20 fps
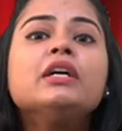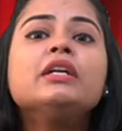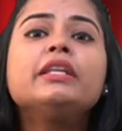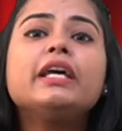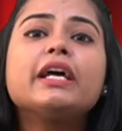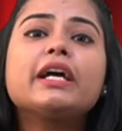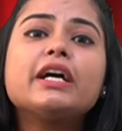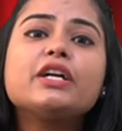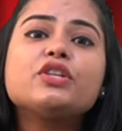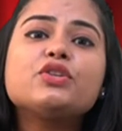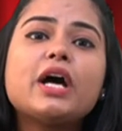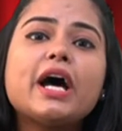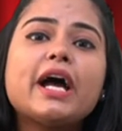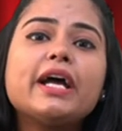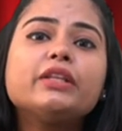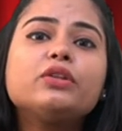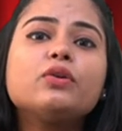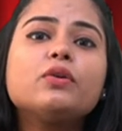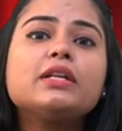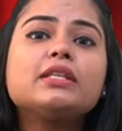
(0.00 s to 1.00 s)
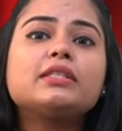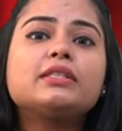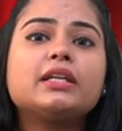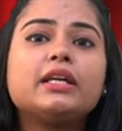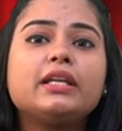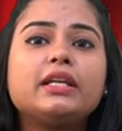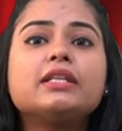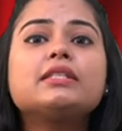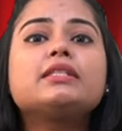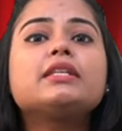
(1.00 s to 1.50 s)
देखा जाए तो इस
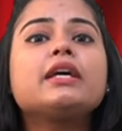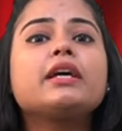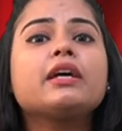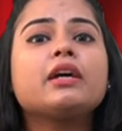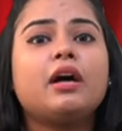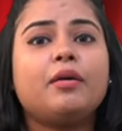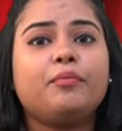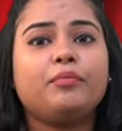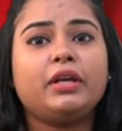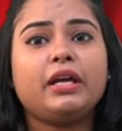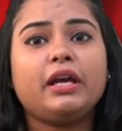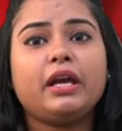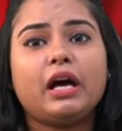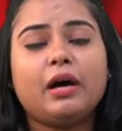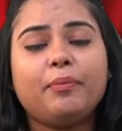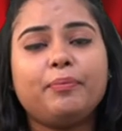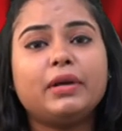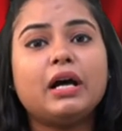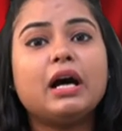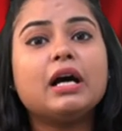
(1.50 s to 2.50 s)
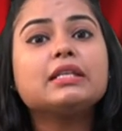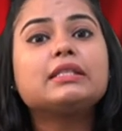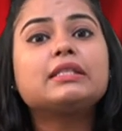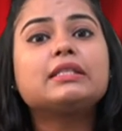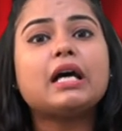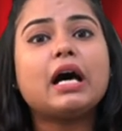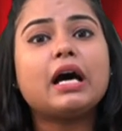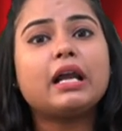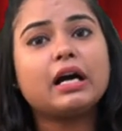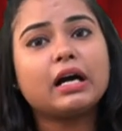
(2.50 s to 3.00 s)
तरह से हमने अपना
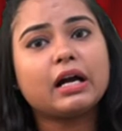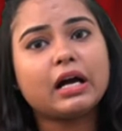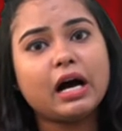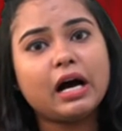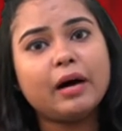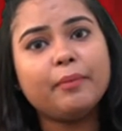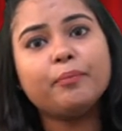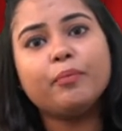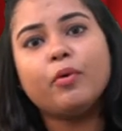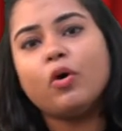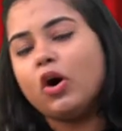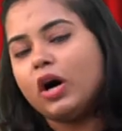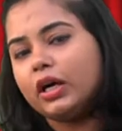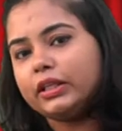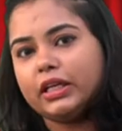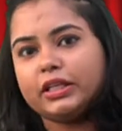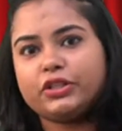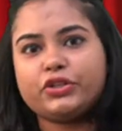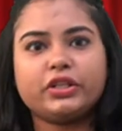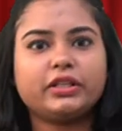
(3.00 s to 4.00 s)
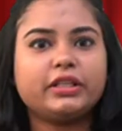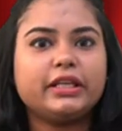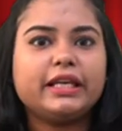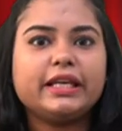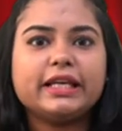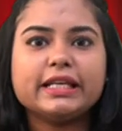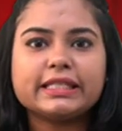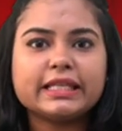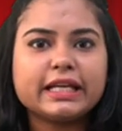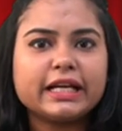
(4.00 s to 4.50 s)
सारा काम बहुत अच्छे
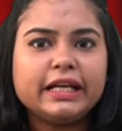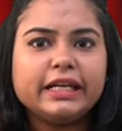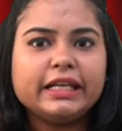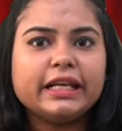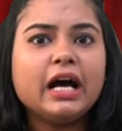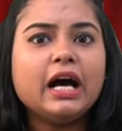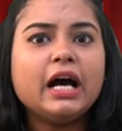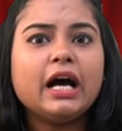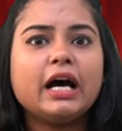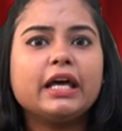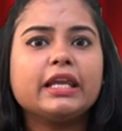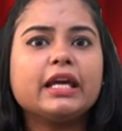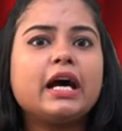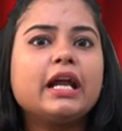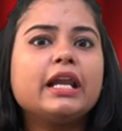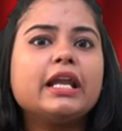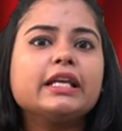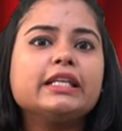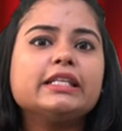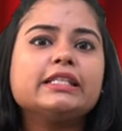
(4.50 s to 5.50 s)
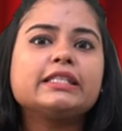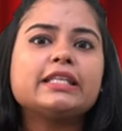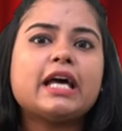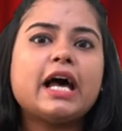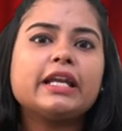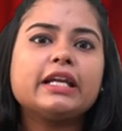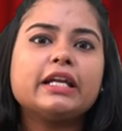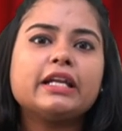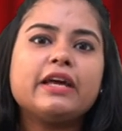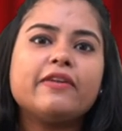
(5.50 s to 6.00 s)
तरीके से कर लिया हरियाणा की
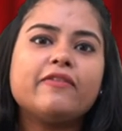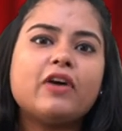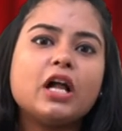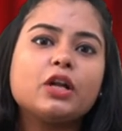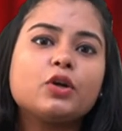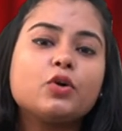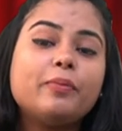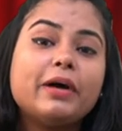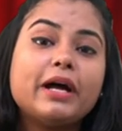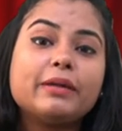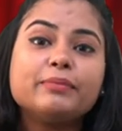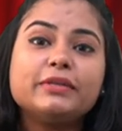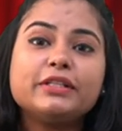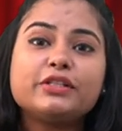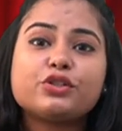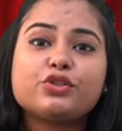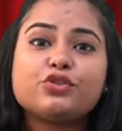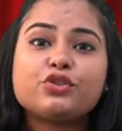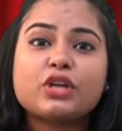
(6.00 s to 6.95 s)
साइना नेहवाल को बैडमिंटन